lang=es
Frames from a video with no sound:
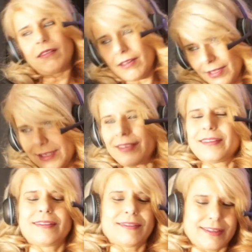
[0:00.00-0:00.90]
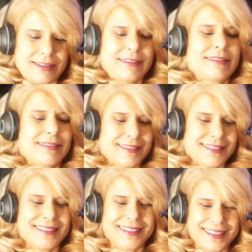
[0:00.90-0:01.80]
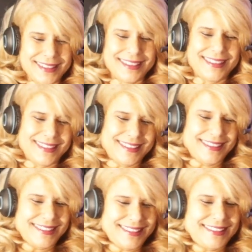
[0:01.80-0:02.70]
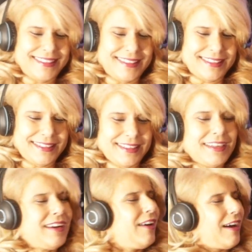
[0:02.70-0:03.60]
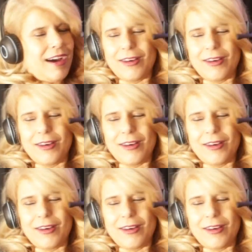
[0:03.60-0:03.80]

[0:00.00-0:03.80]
Ah, todo es acción y consecuencias. Ah, you